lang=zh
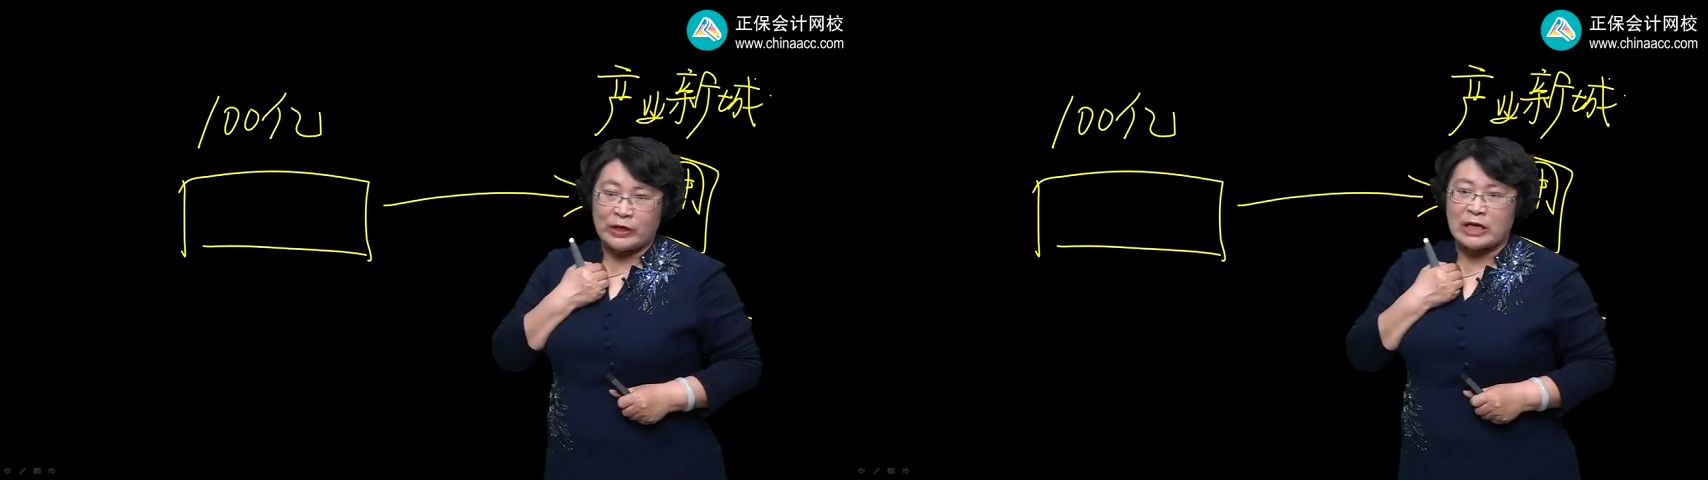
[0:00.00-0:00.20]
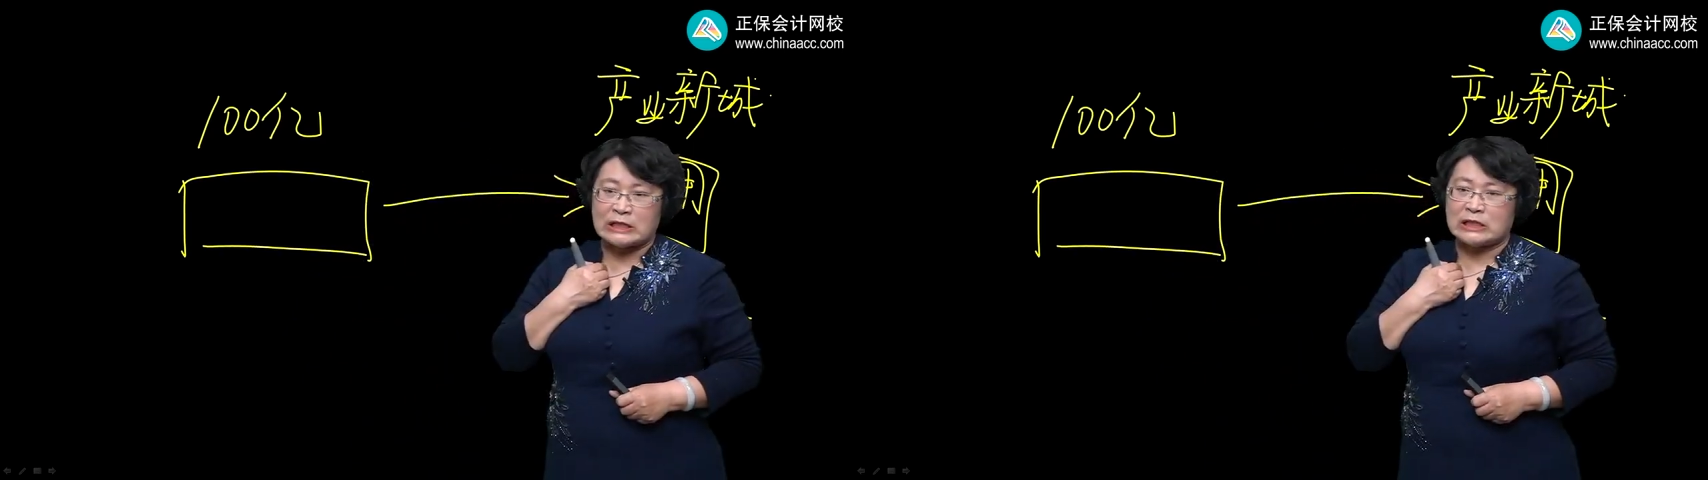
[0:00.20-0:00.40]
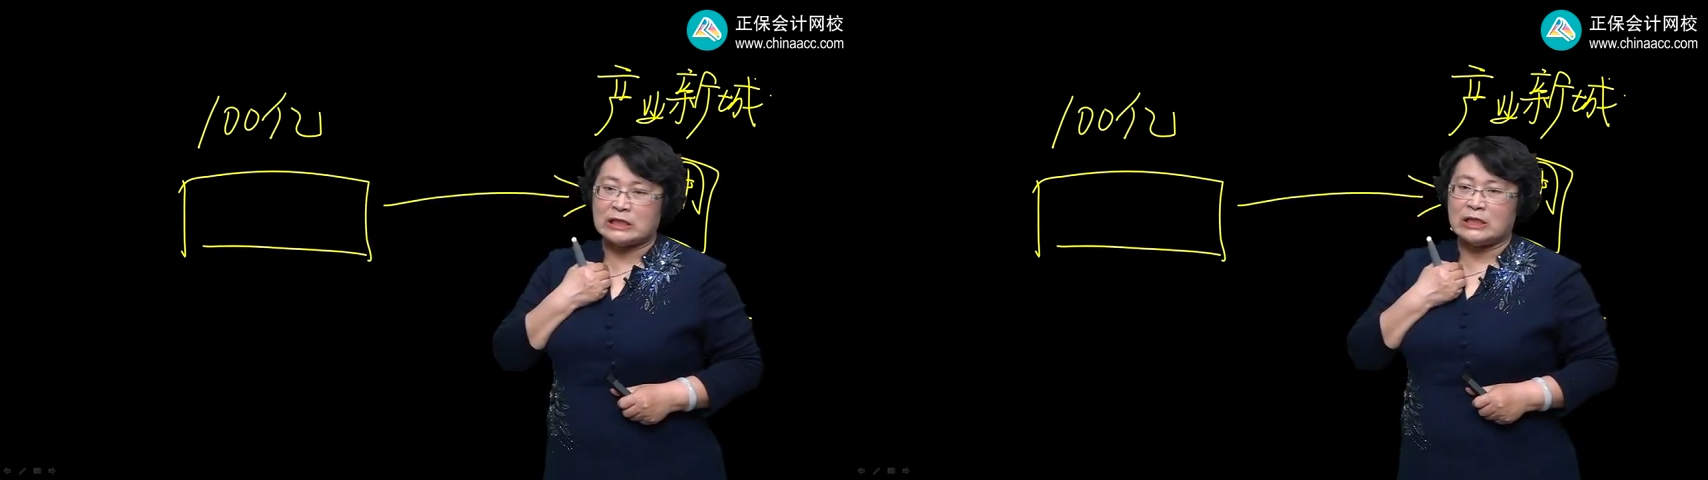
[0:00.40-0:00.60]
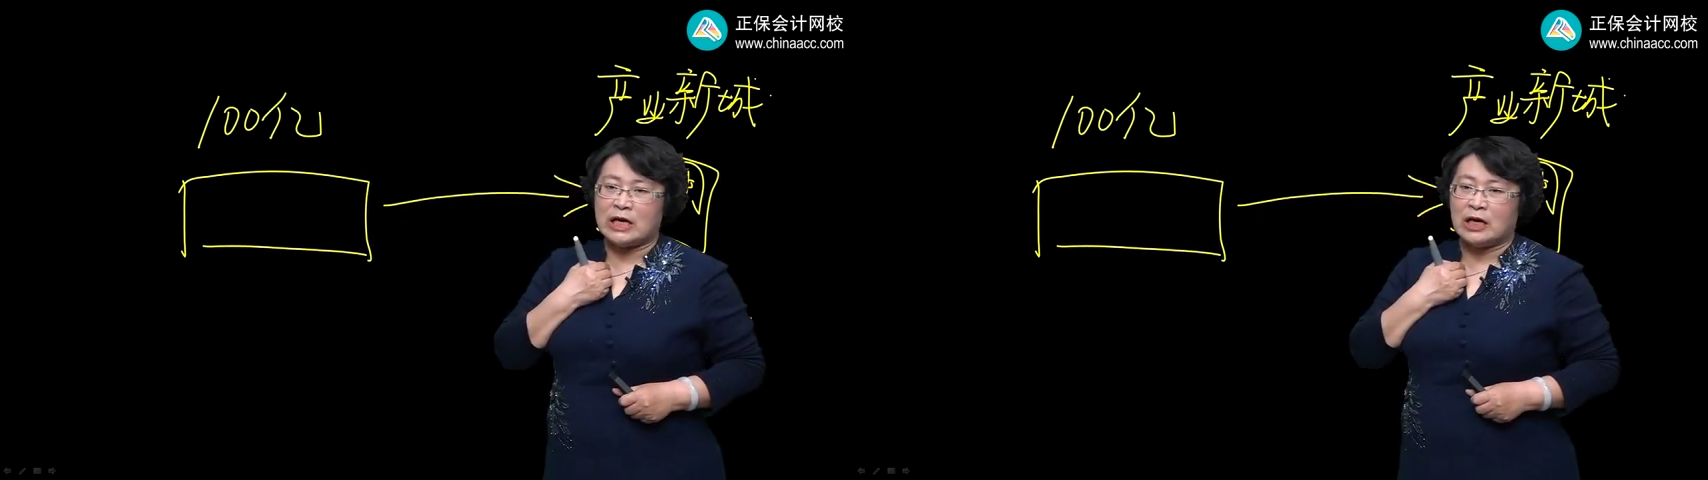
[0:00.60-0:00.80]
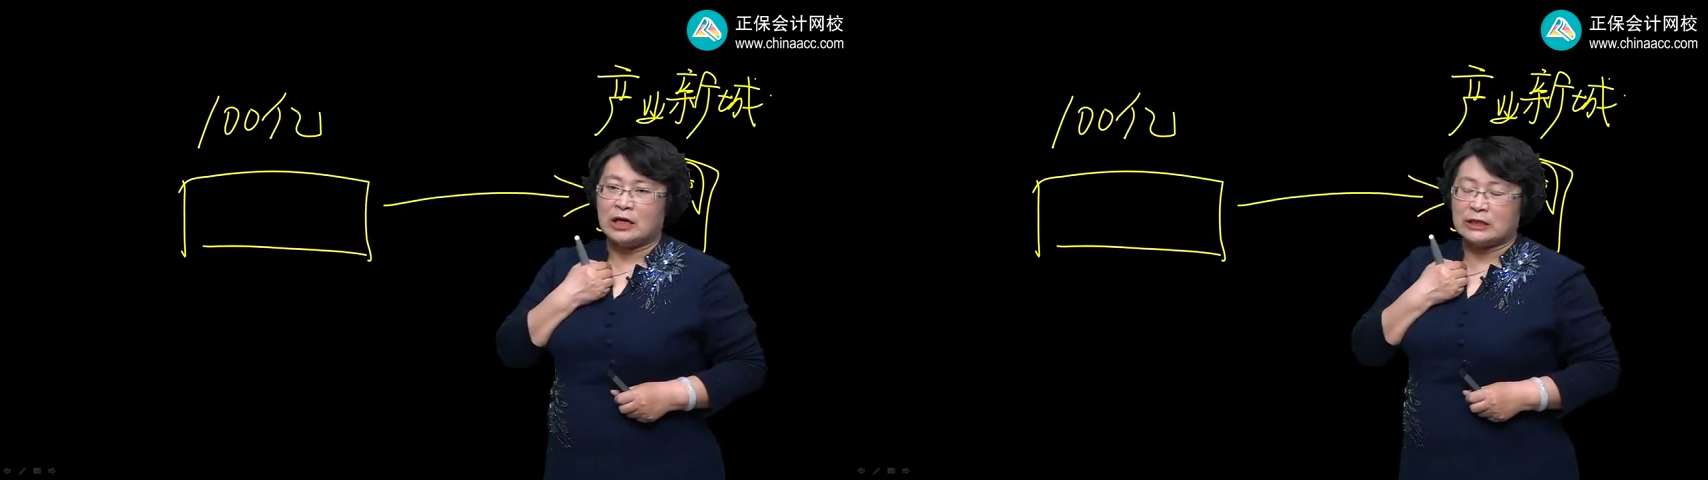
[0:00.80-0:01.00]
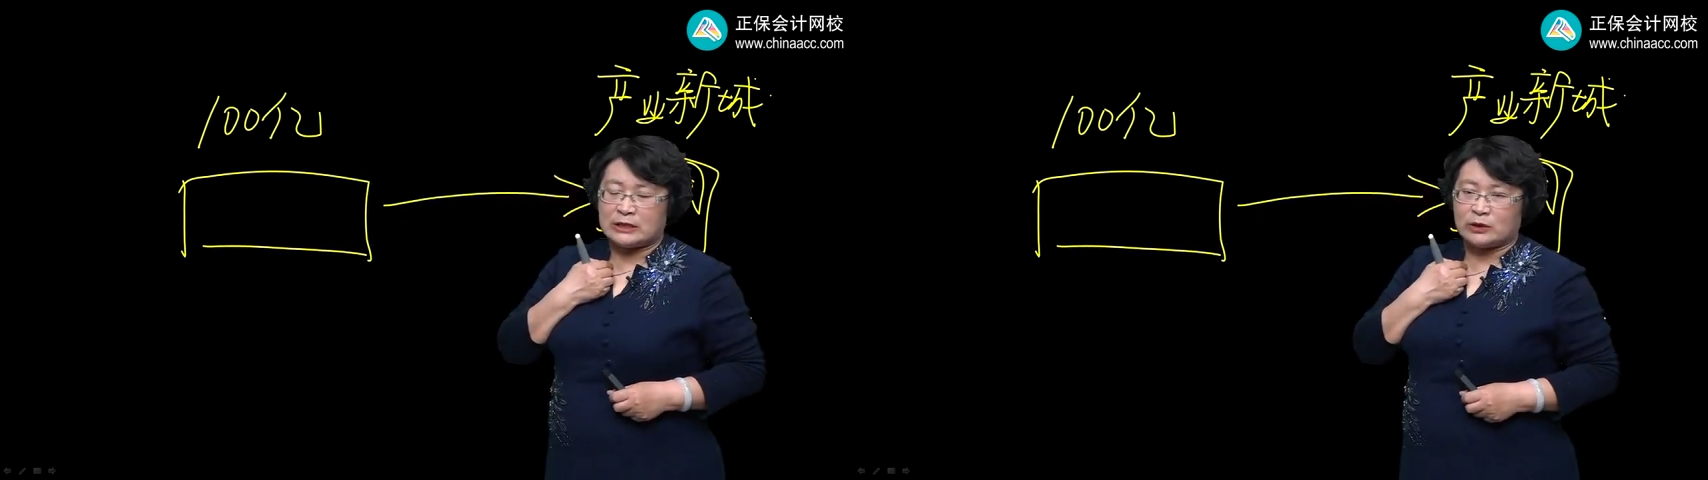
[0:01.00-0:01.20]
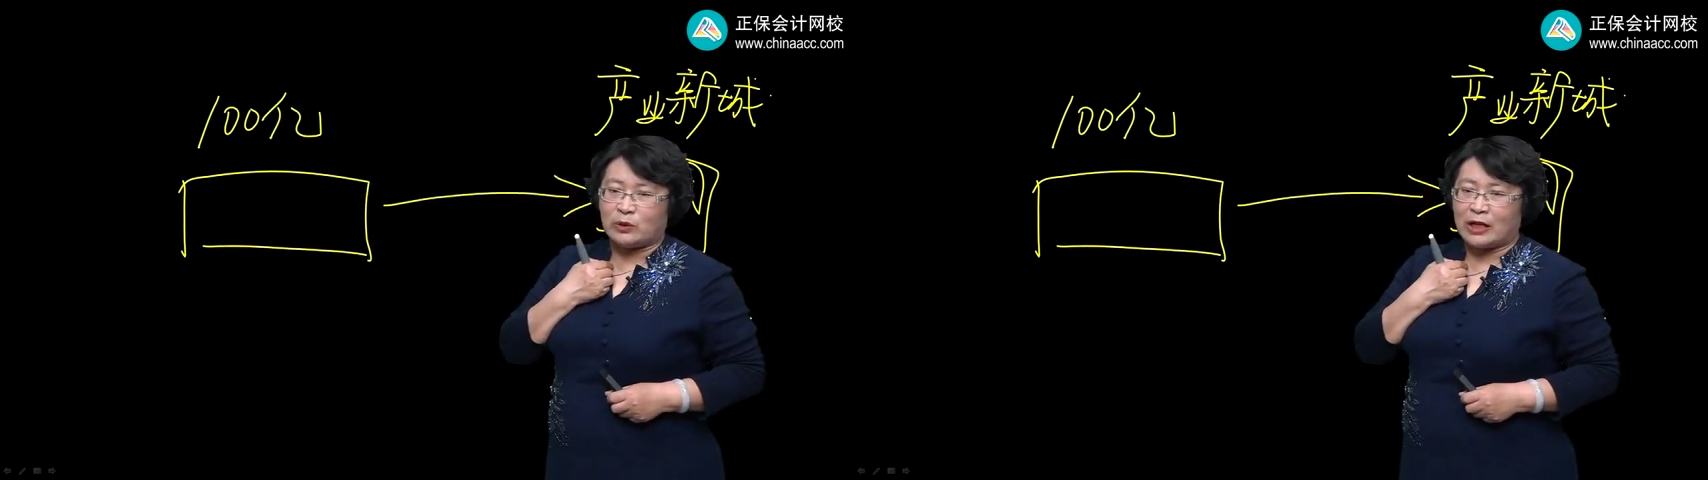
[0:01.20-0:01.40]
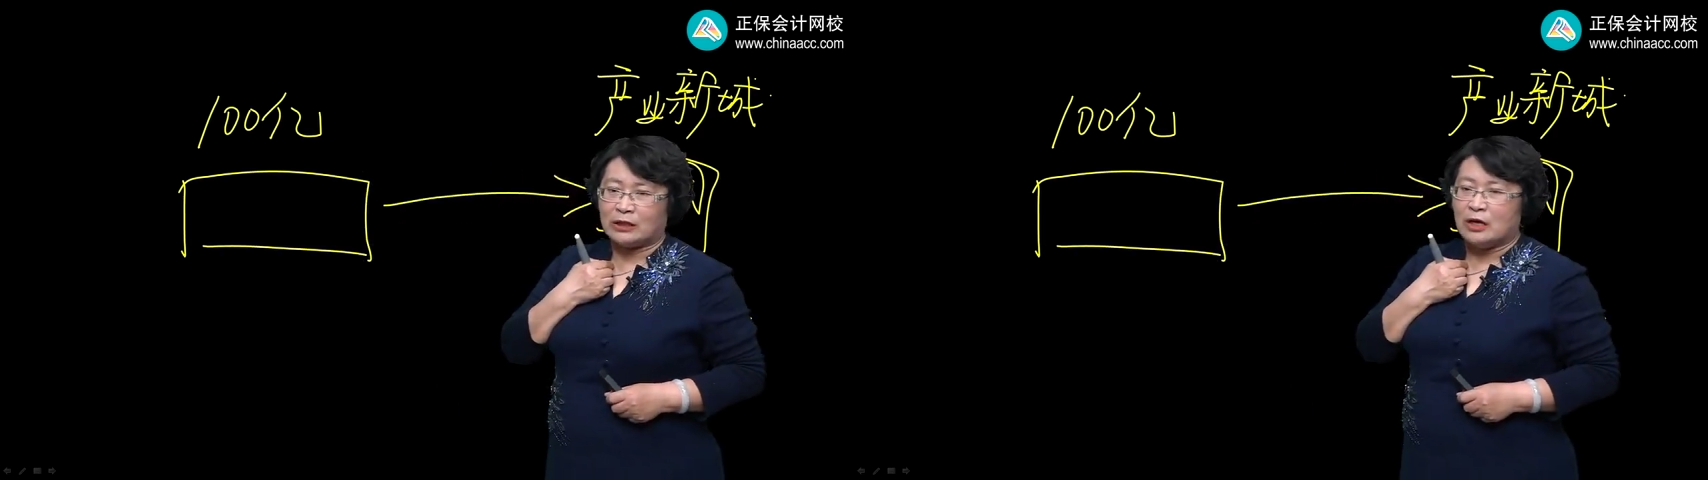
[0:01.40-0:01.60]
业企业的集
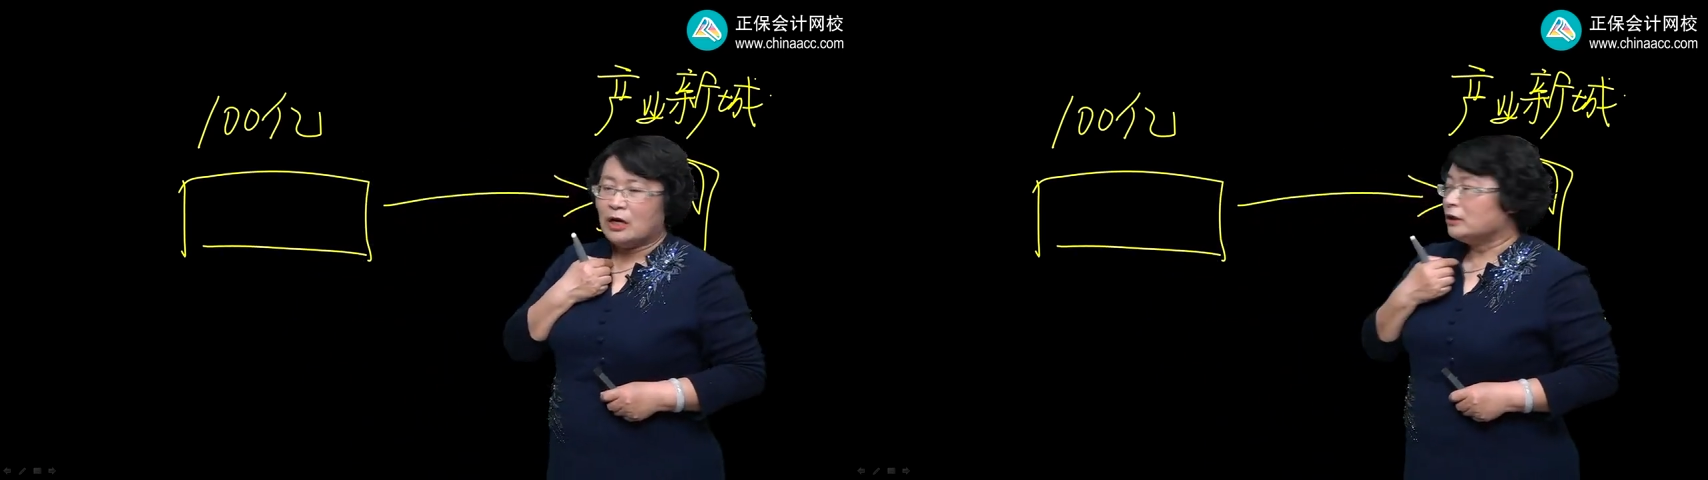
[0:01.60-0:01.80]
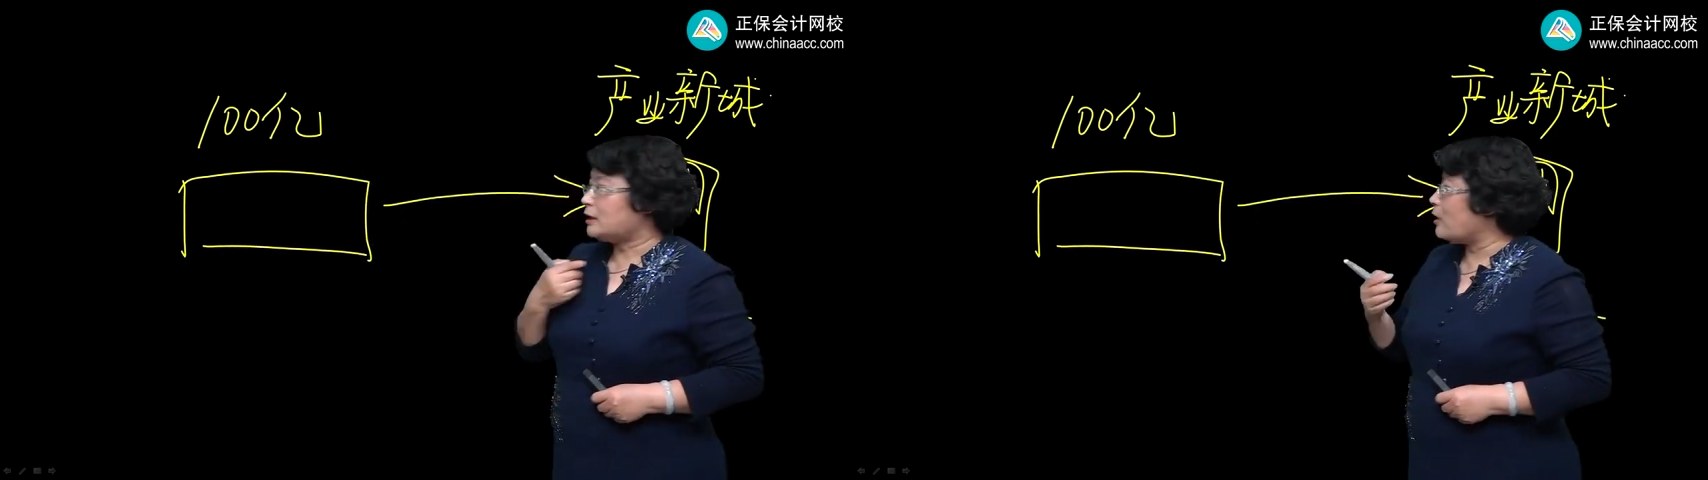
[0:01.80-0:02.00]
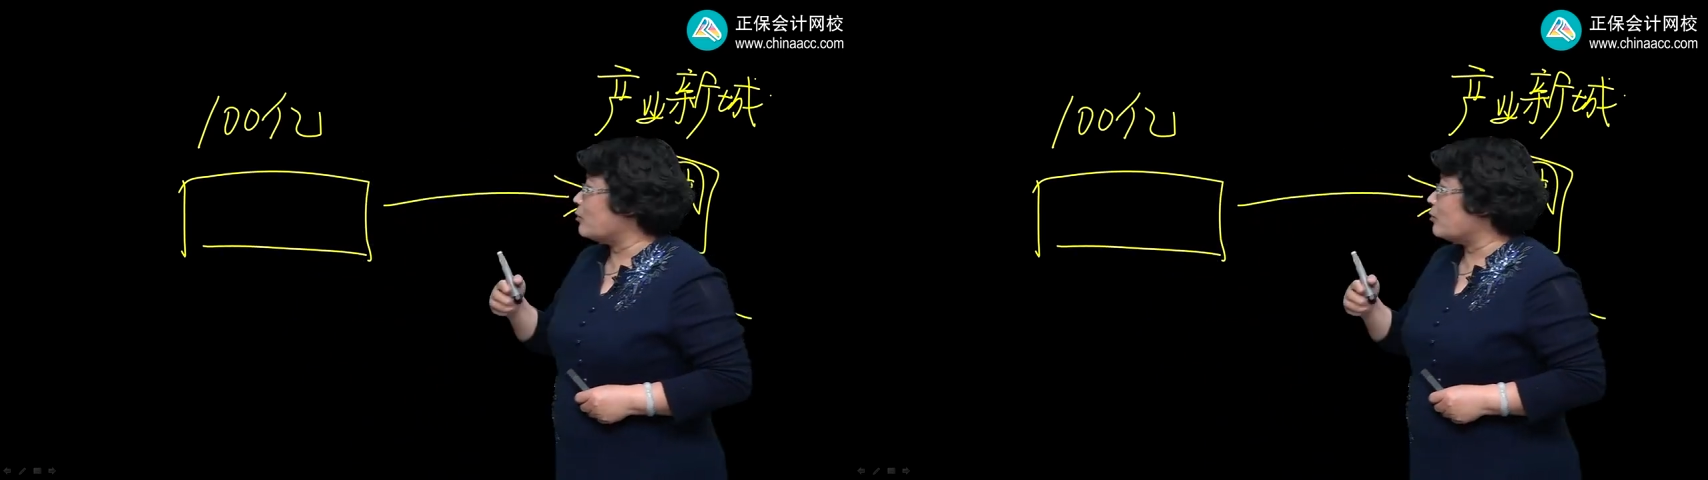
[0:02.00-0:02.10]
团，但